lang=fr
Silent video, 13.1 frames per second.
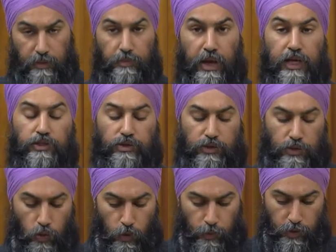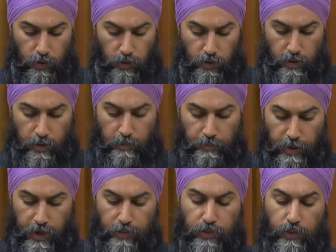Anthony Keane. Le
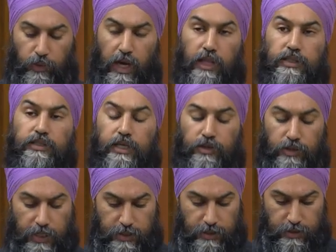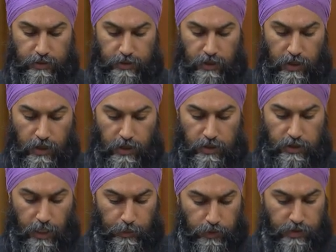caporal-chef, Matthew Alexander
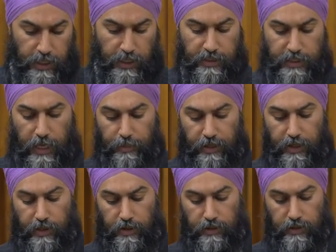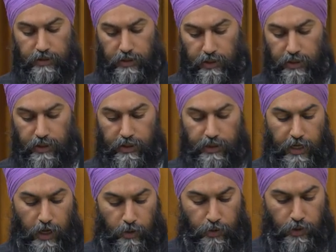Cousins. Le
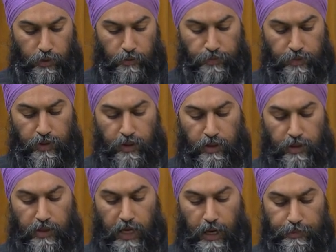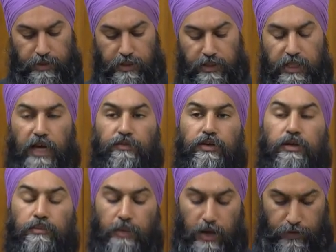sous-lieutenant Abigail Lillian Calbro,
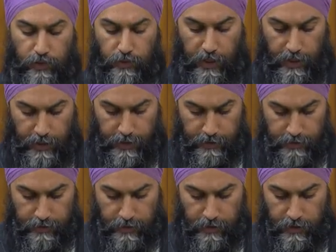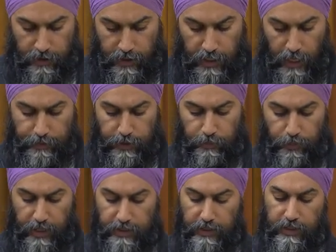Le capitaine Kevin Matthew Higgin.
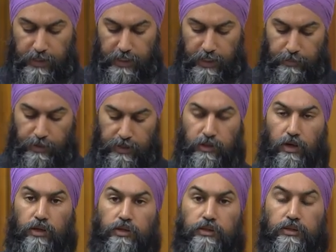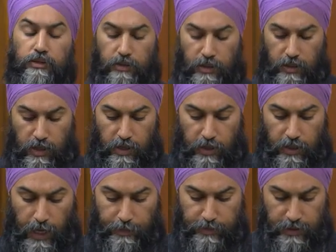Le capitaine Brandon Ian McDonald,
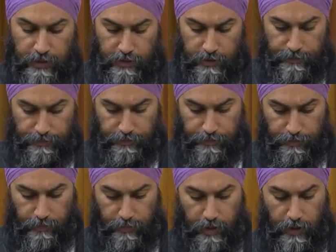Le capitaine